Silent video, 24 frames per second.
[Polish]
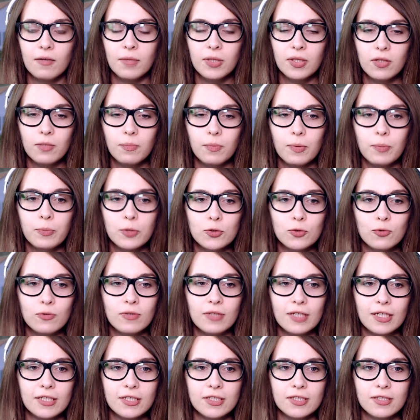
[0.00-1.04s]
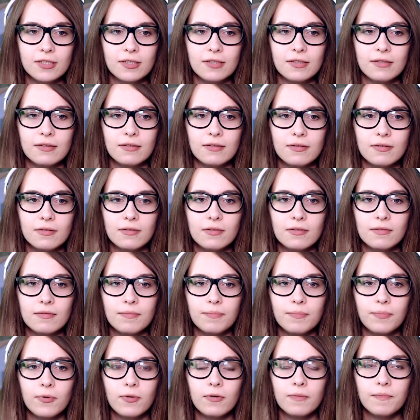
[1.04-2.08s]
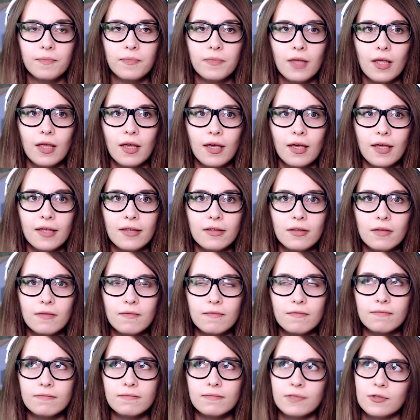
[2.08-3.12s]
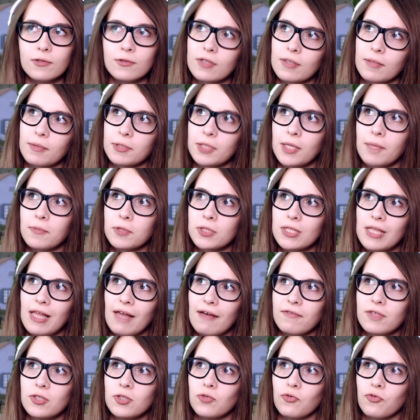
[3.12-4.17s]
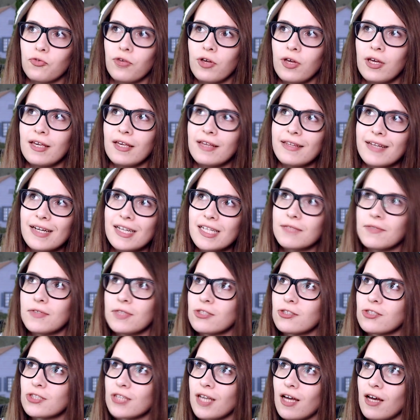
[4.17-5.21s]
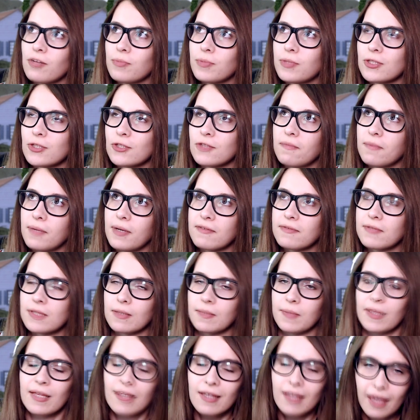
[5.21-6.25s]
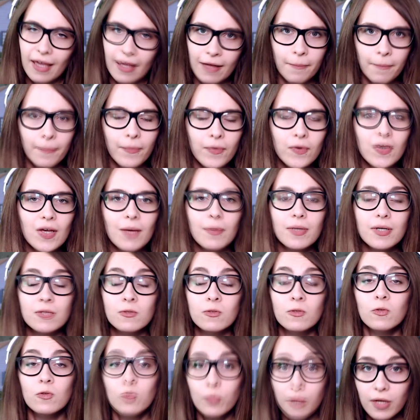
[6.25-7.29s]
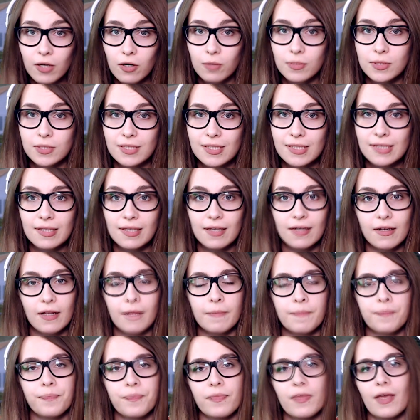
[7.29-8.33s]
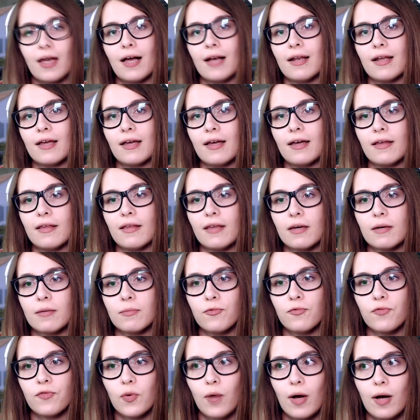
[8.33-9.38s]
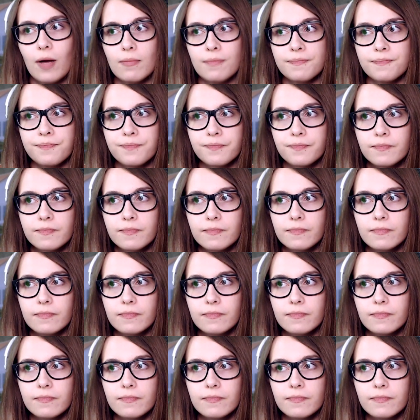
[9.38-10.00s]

robię to po prostu też, bo kurde, chciałam powiedzieć dla widzów. I teraz widzisz, ja robię coś wbrew sobie. Nie, bo ja bardzo lubię robić te serie. Ale jak mówiłam,